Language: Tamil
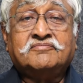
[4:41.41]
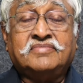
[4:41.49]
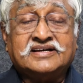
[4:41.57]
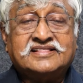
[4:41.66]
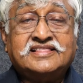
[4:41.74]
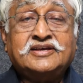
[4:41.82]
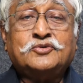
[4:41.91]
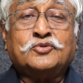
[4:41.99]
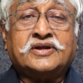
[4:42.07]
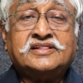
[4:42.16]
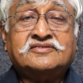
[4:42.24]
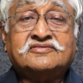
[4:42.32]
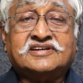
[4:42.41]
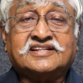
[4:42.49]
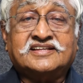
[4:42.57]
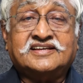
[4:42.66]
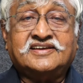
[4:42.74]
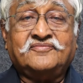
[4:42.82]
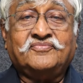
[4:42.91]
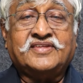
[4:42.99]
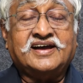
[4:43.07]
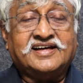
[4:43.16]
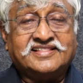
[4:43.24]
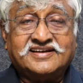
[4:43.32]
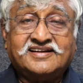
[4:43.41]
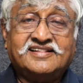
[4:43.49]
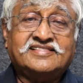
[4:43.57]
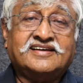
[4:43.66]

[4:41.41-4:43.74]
பக்தி குறைந்து விட்டது அதனால்